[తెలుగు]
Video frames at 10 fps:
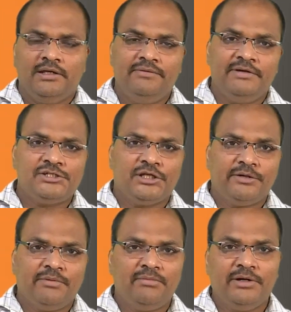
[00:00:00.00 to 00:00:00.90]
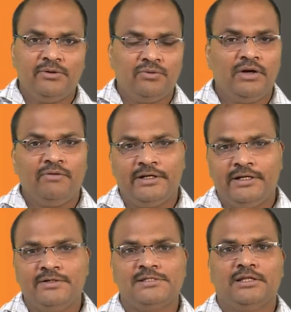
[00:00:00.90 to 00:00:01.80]
ఈవెన్ చంద్రబాబు నాయుడు కూడా ఒకటి
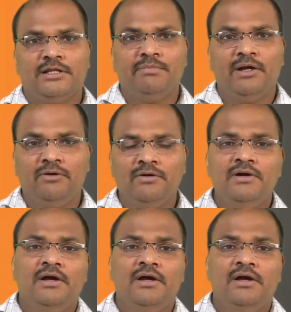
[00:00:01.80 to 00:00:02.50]
రెండు సందర్భాల్లో